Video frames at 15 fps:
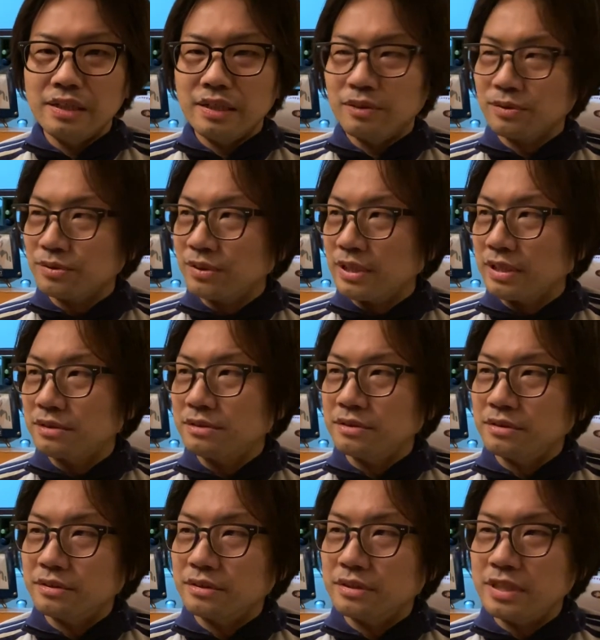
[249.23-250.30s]
おそら
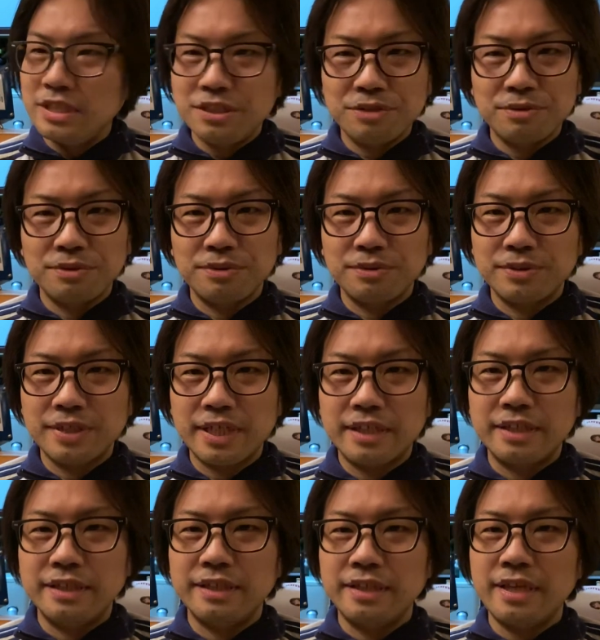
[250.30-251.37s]
く衣装の
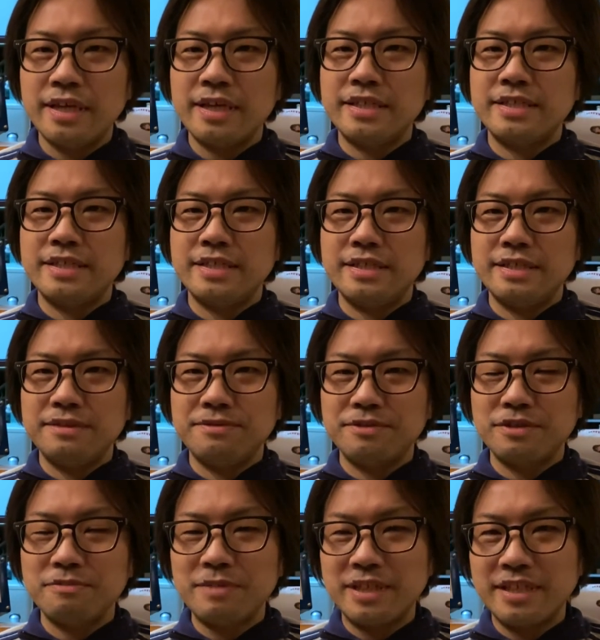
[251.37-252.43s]
先手足
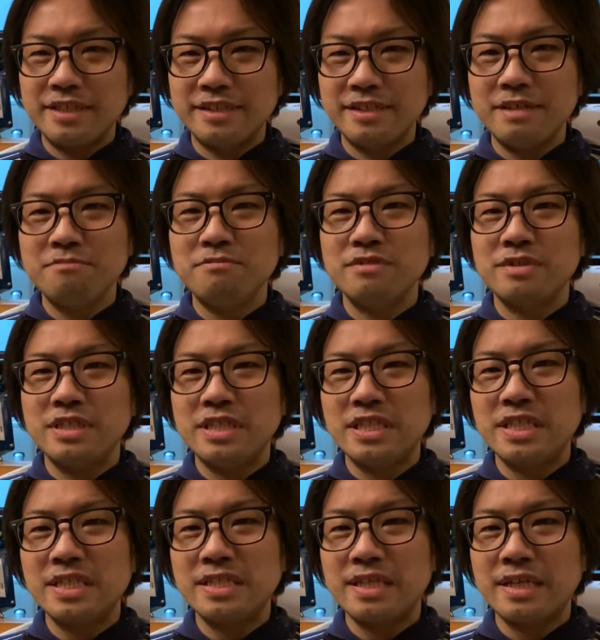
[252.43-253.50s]
含めて全部に
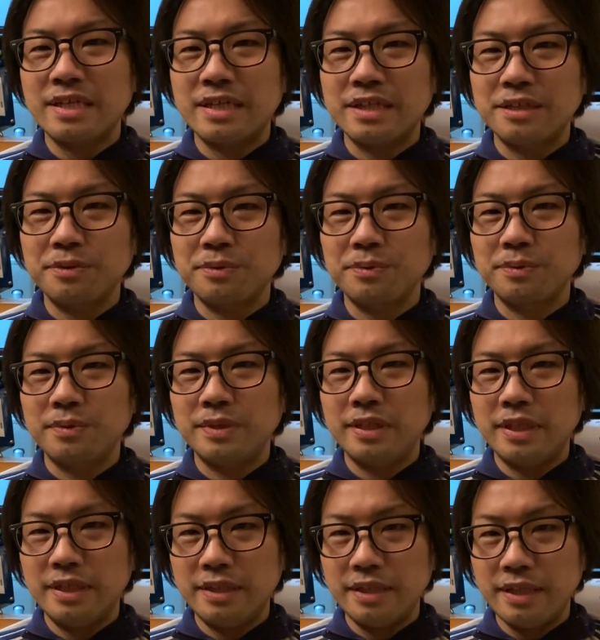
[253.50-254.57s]
神経が行き届い
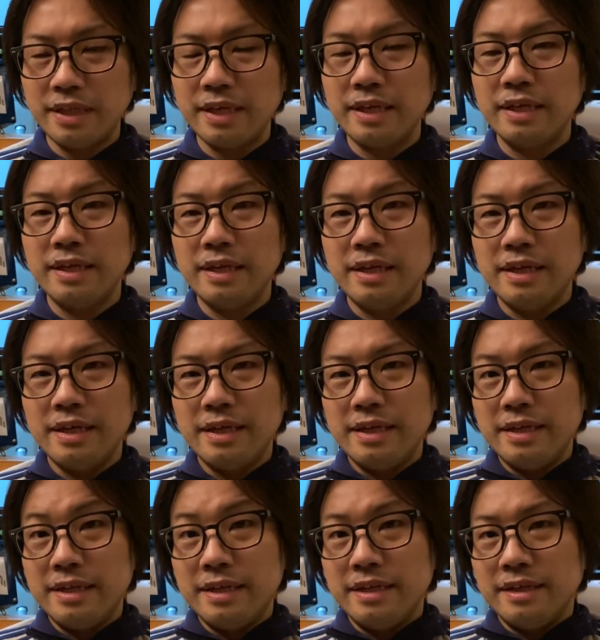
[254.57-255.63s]
ていて
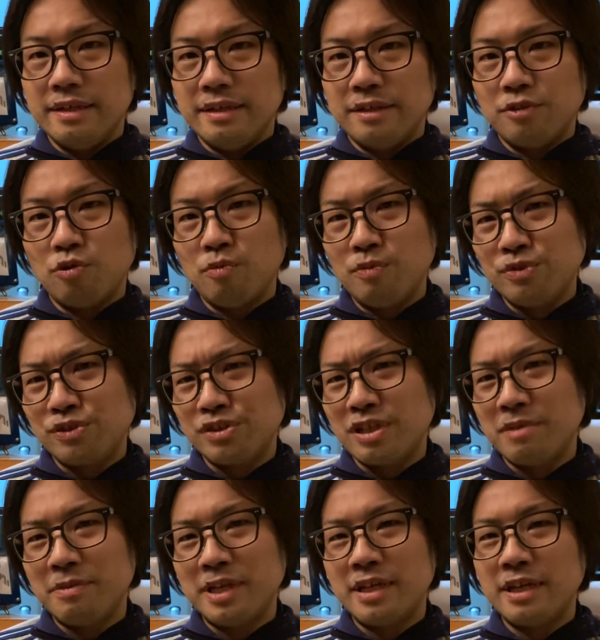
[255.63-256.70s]
ともすれ
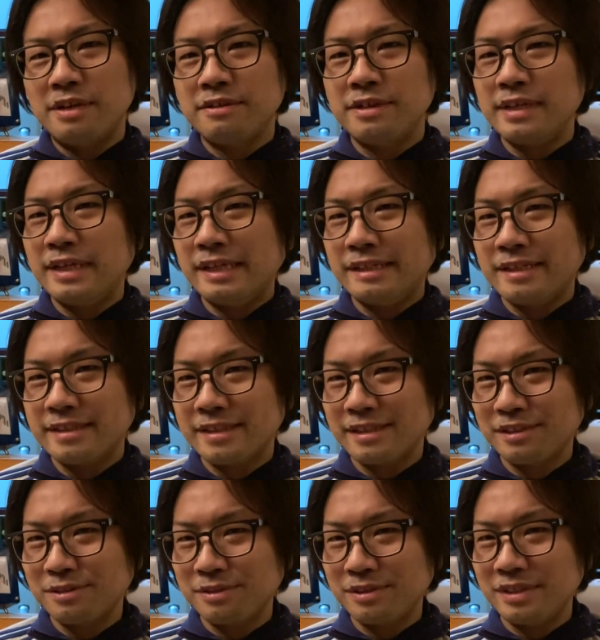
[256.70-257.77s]
ばやる気がなさ
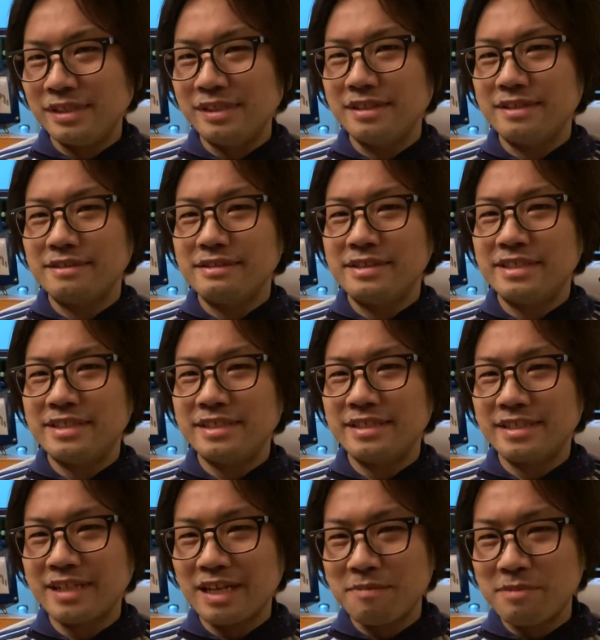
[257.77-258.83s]
そうに
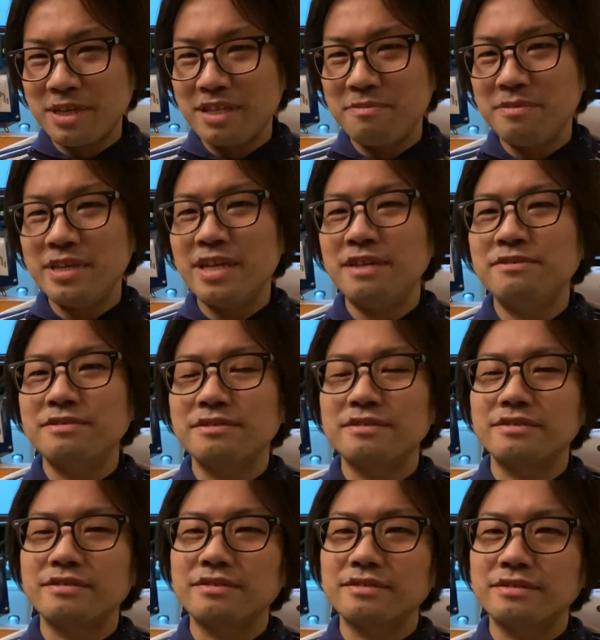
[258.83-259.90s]
静かめに見える
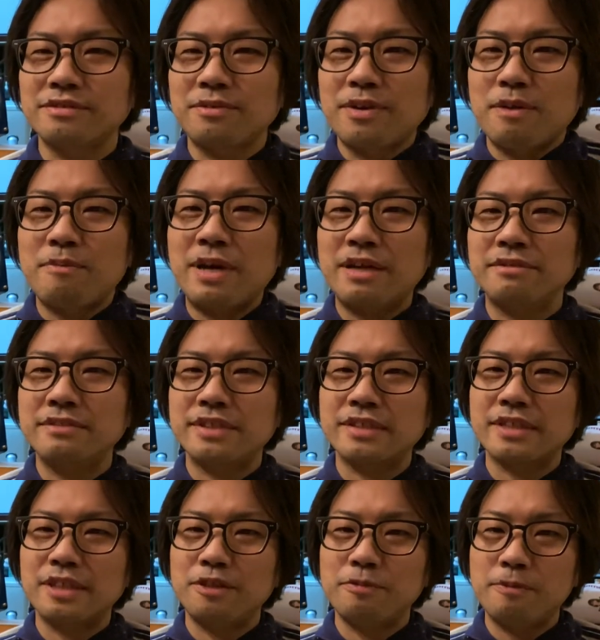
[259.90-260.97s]
とかもあるんです
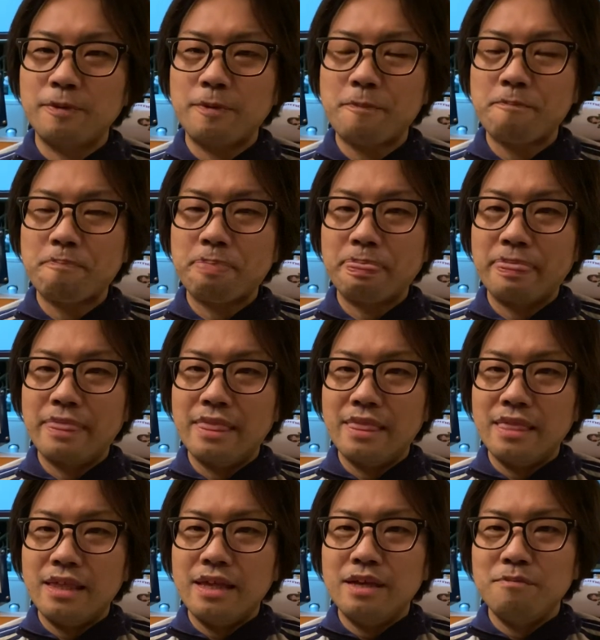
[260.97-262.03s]
けども
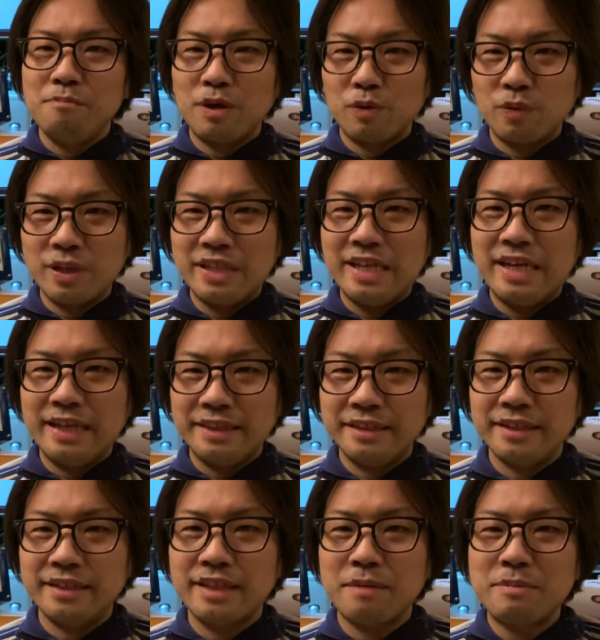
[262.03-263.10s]
まあこれ狙っ
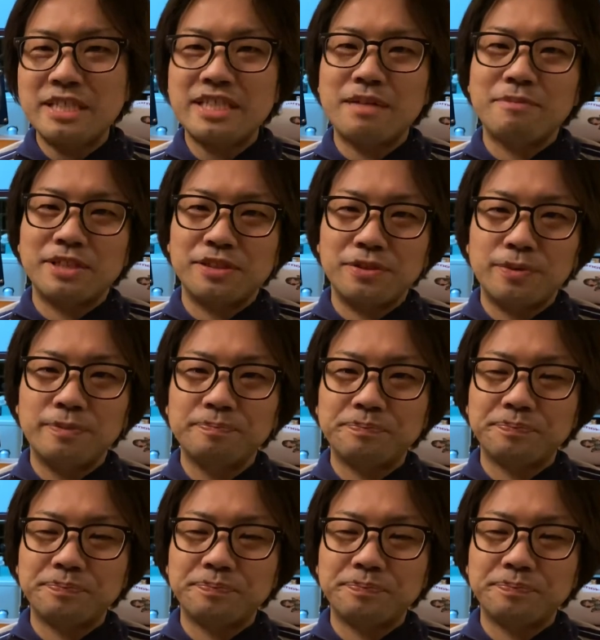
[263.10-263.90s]
て試してますよ。